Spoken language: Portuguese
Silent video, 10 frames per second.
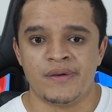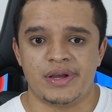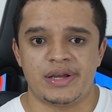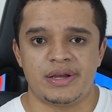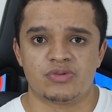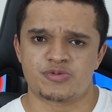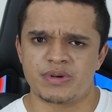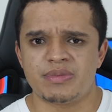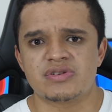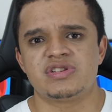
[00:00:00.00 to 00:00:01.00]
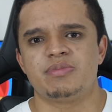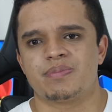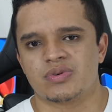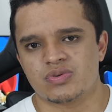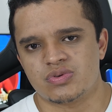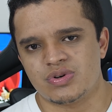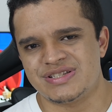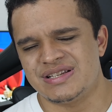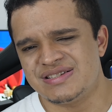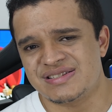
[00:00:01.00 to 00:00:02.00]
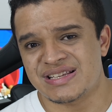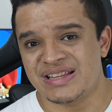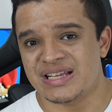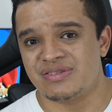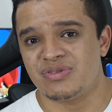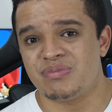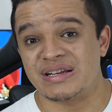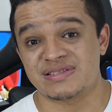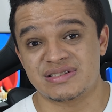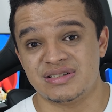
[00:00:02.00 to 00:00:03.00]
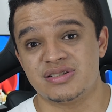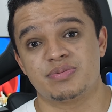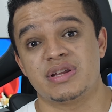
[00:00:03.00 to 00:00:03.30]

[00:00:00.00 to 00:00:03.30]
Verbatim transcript: É, os primeiros M.2 eles esquentavam bastante,